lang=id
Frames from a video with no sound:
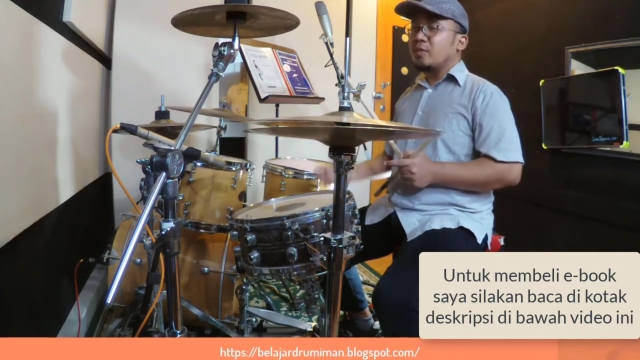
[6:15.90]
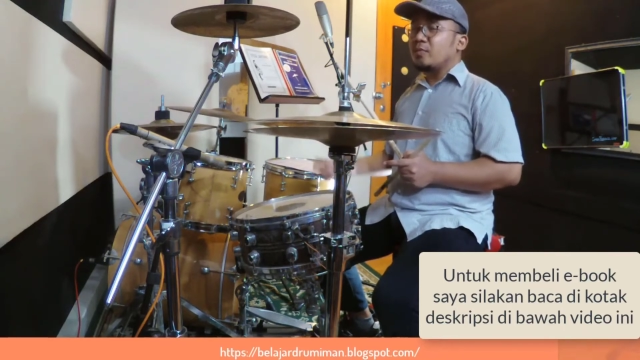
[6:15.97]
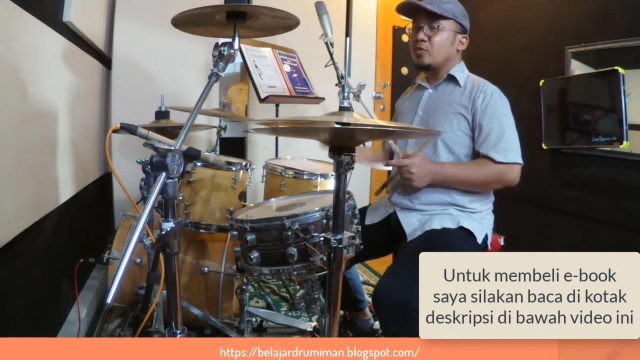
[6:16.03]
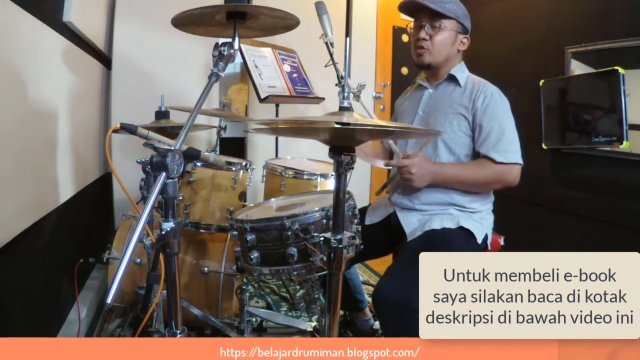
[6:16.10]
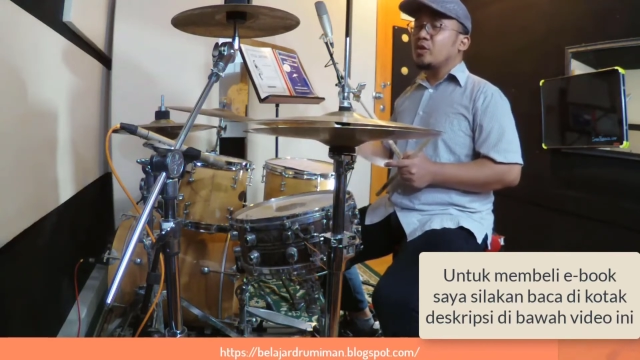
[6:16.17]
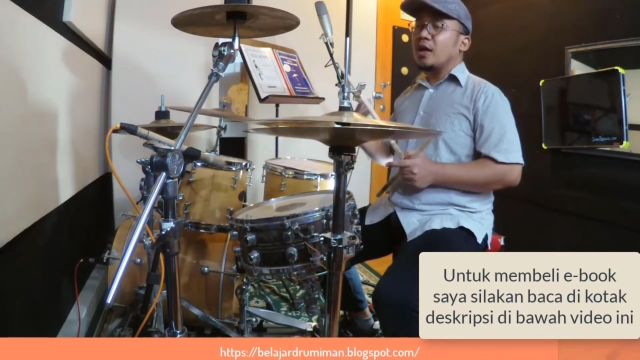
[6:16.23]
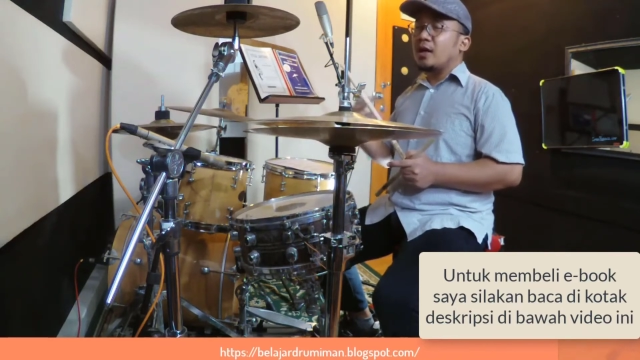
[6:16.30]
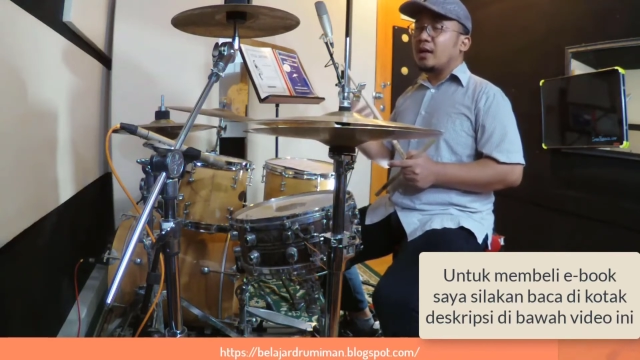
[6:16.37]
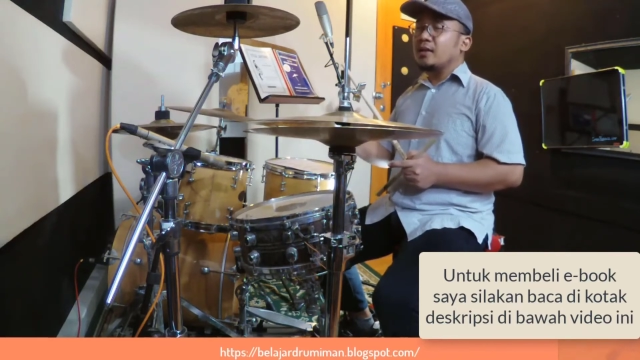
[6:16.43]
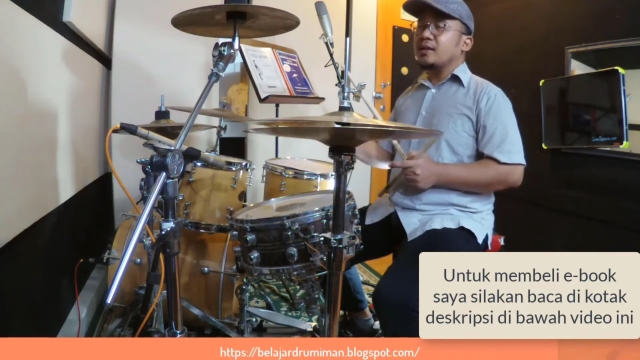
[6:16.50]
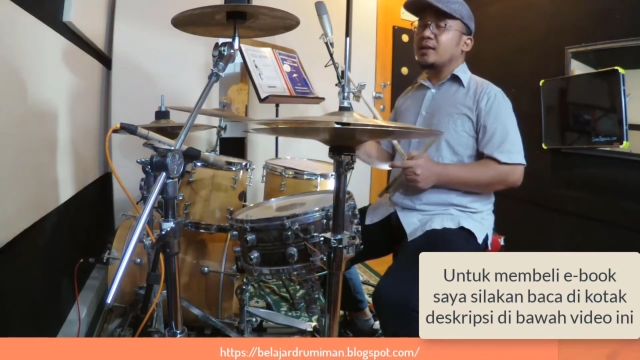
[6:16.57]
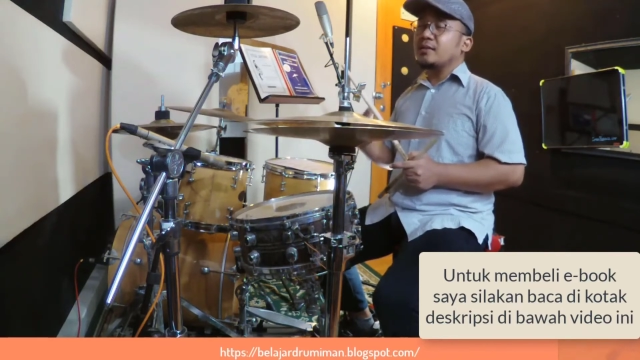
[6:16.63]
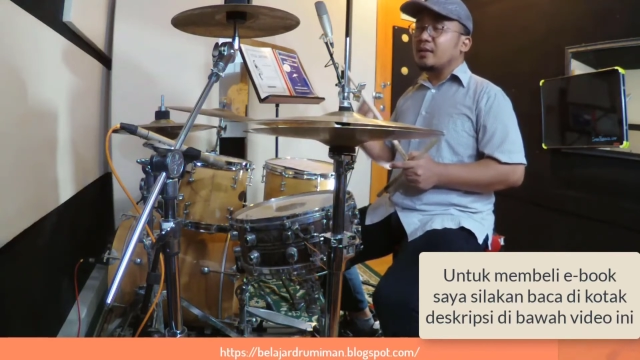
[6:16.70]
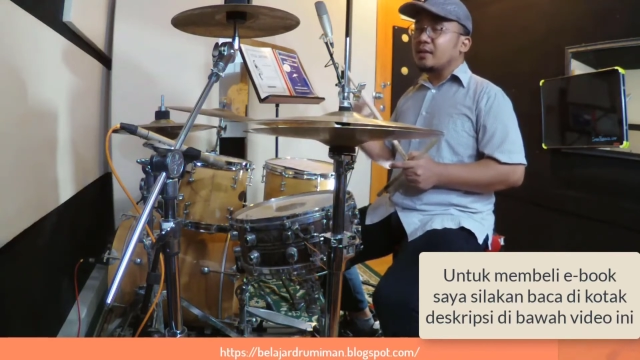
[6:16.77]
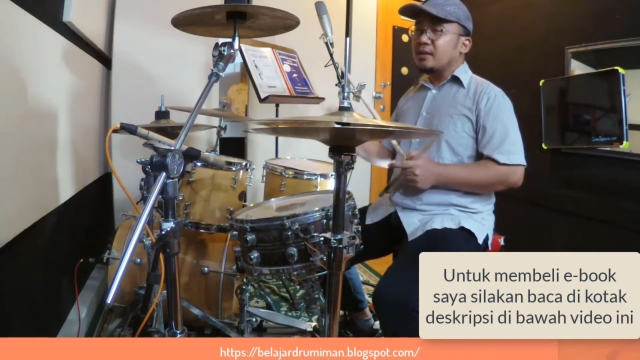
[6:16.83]
memudahkan
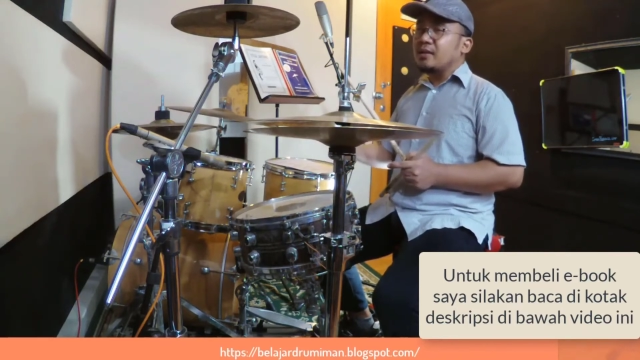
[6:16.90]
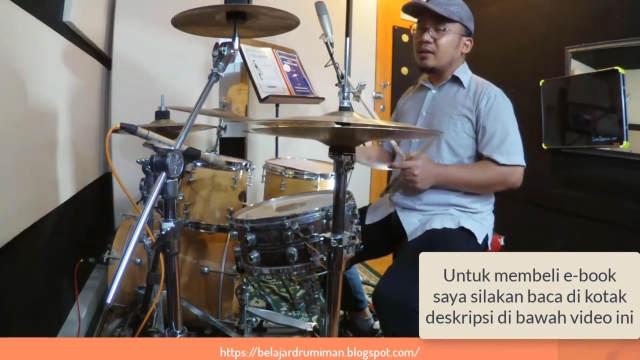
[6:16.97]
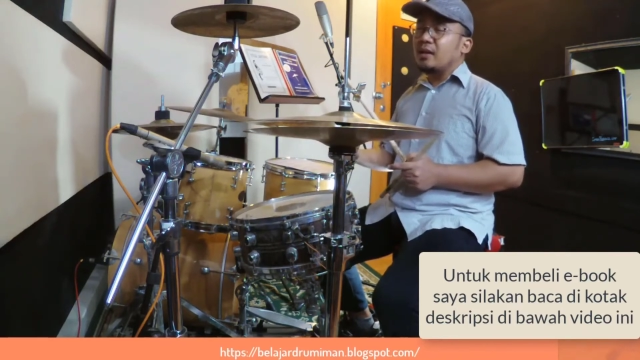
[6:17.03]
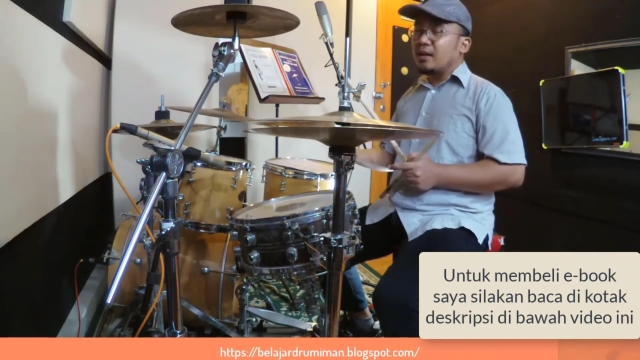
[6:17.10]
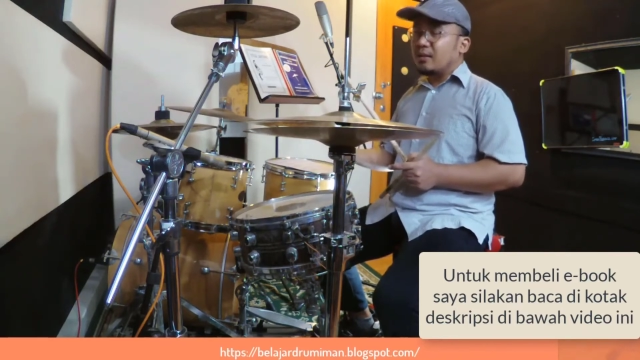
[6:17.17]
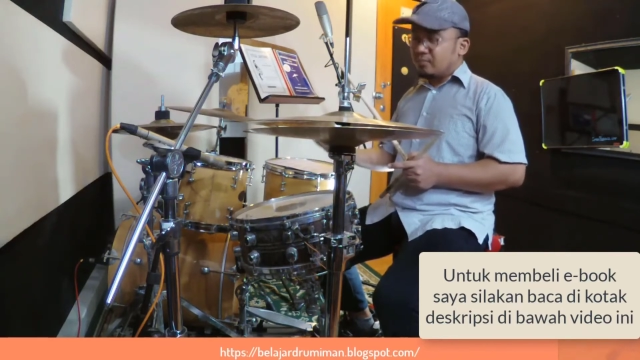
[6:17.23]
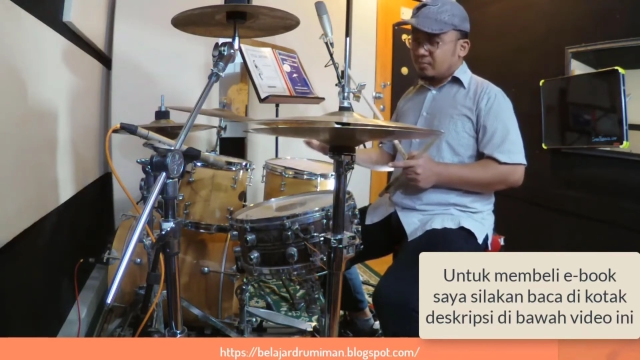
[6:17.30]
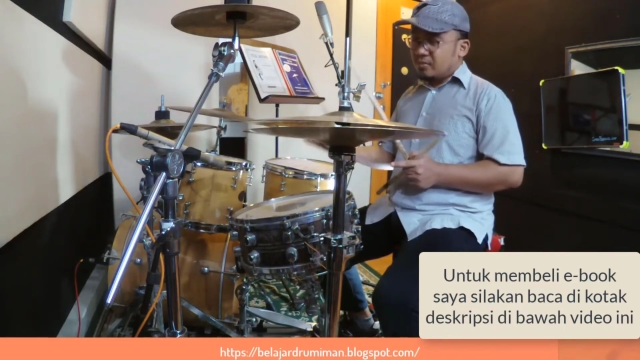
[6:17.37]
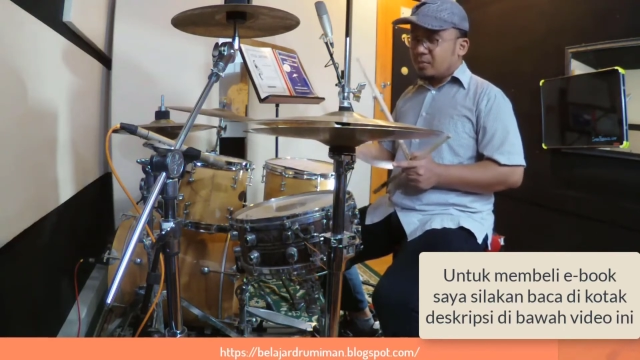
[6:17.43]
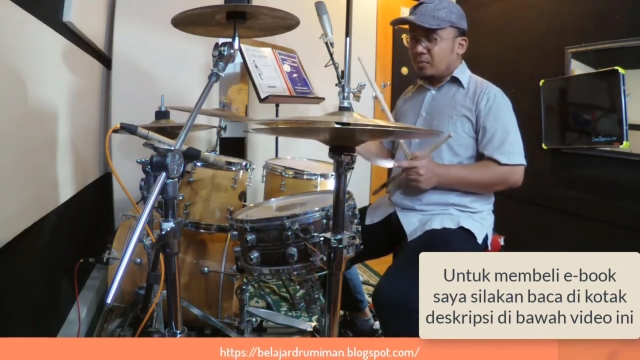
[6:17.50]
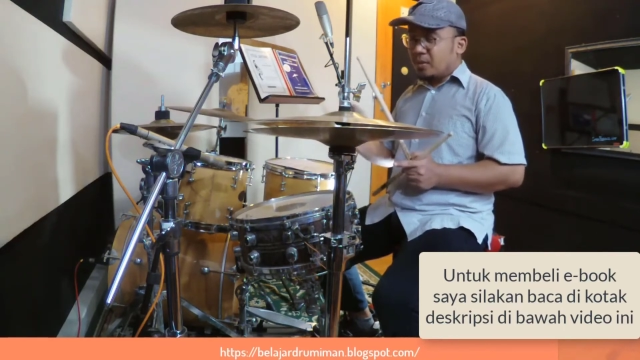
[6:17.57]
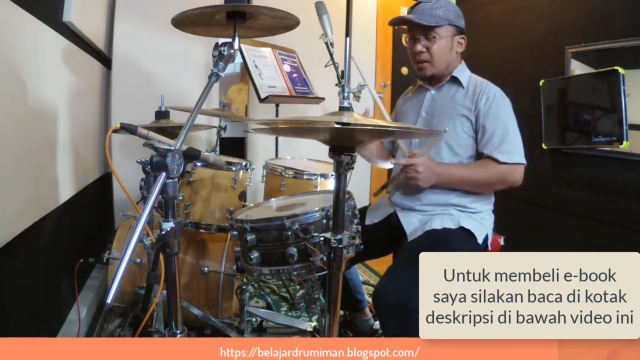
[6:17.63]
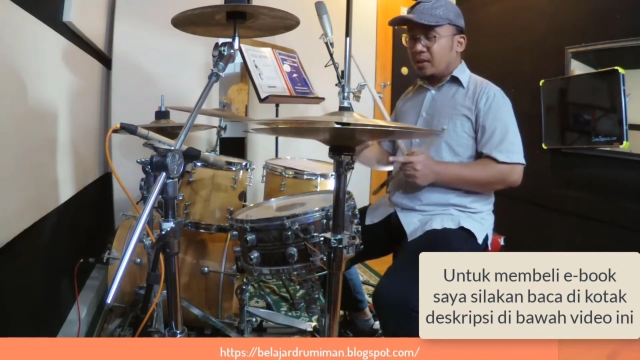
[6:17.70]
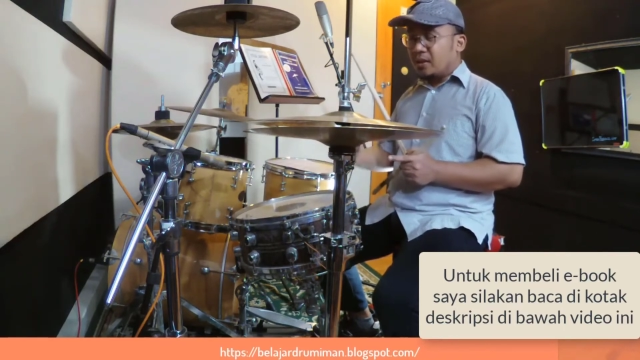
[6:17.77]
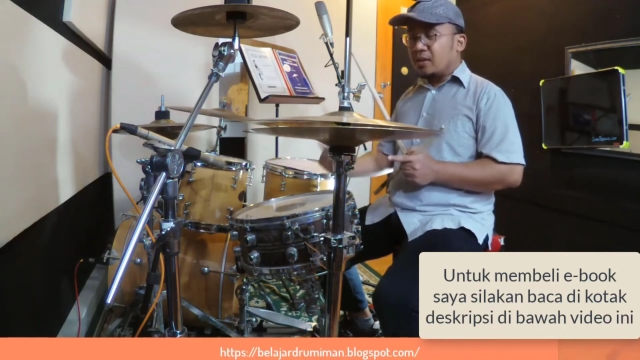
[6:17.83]
kita di dalam
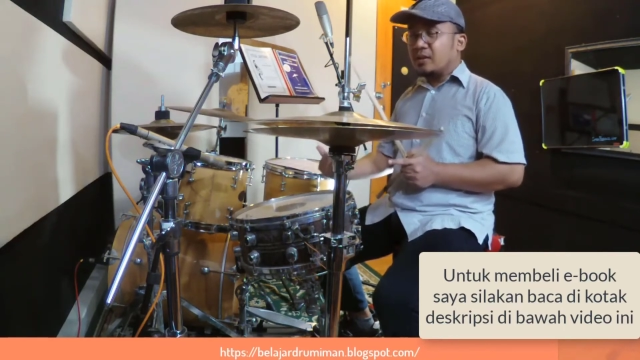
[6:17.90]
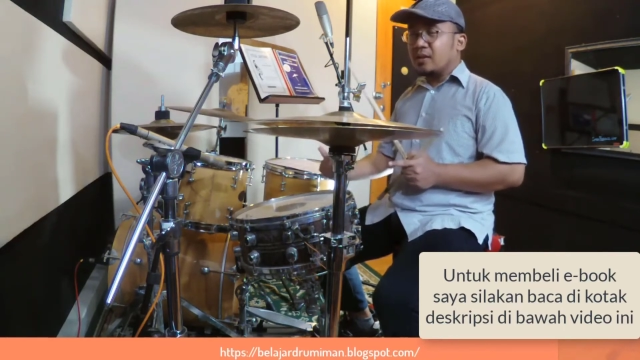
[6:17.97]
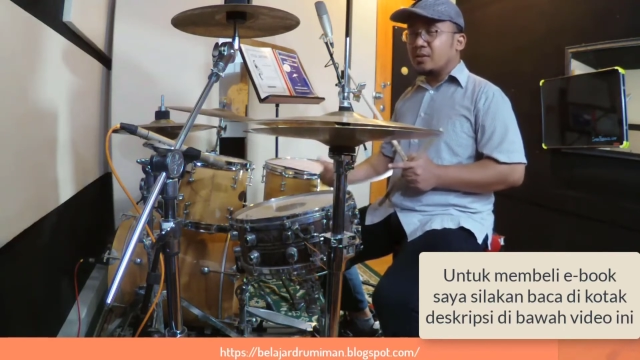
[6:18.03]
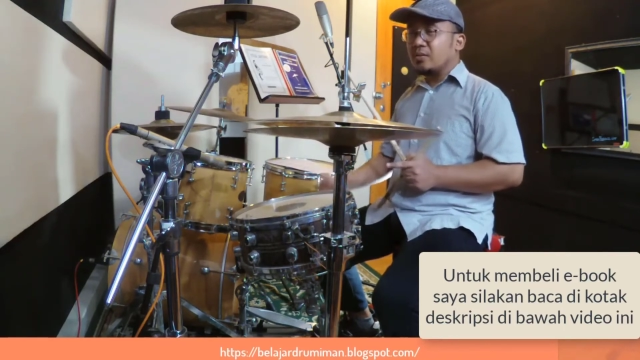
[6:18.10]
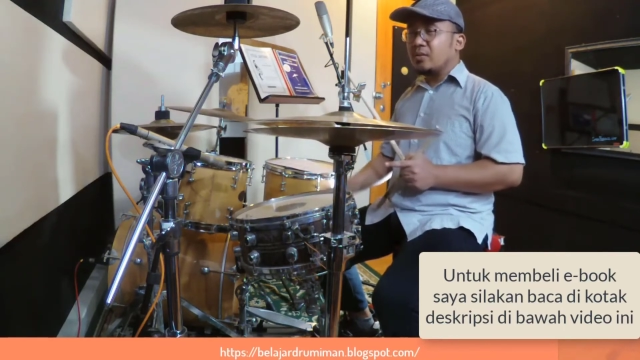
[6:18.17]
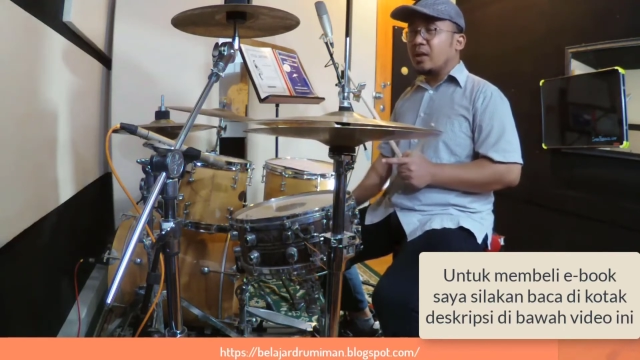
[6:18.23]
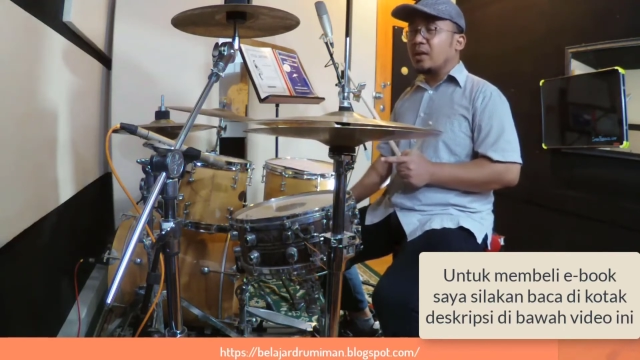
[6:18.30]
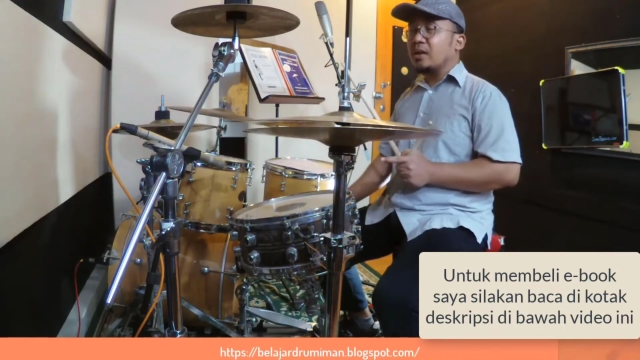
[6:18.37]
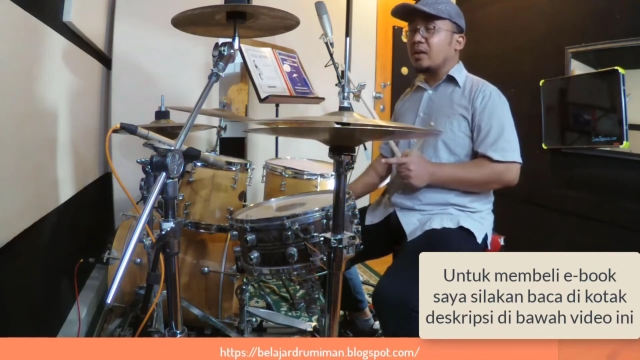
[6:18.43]
memainkan ketukan.